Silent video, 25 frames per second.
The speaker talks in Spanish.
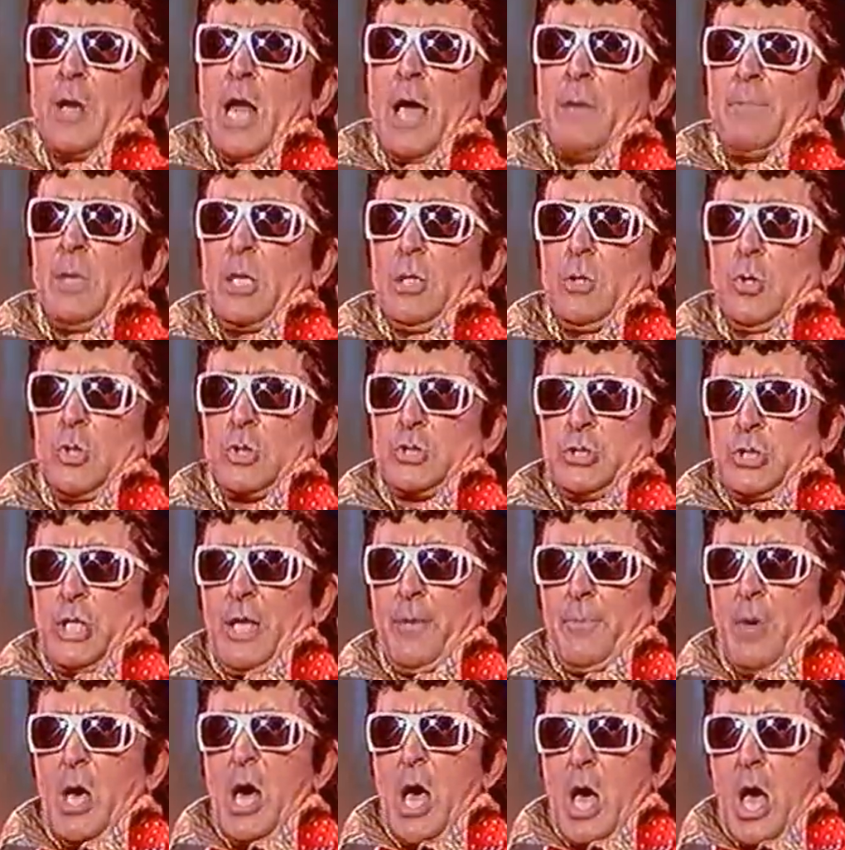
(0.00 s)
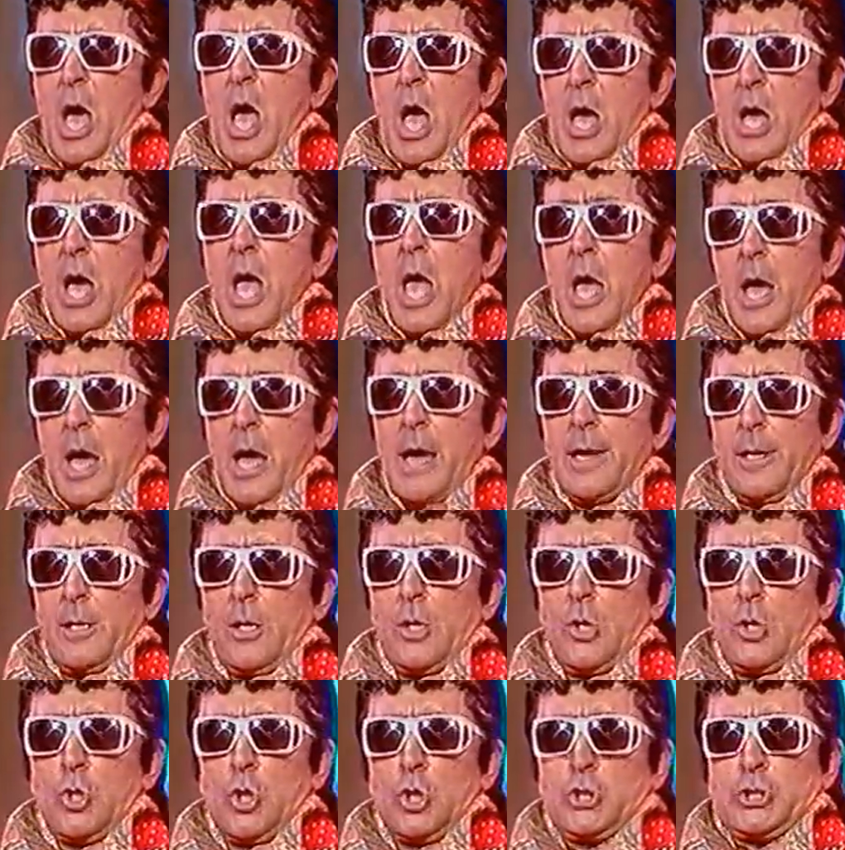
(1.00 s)
un amigo se va,
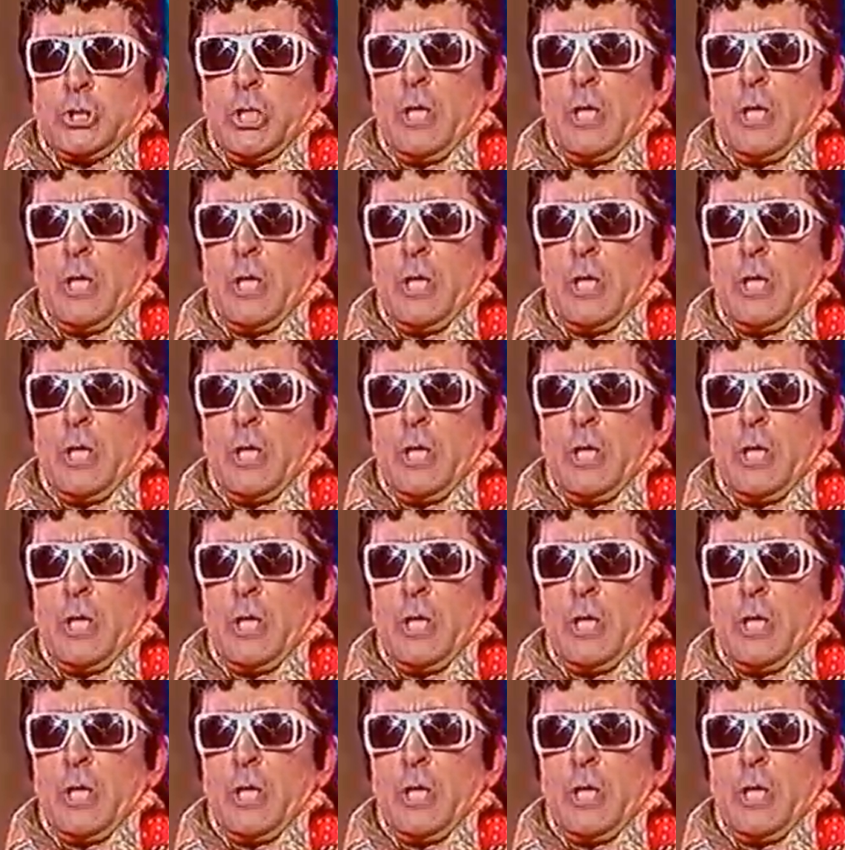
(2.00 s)
algo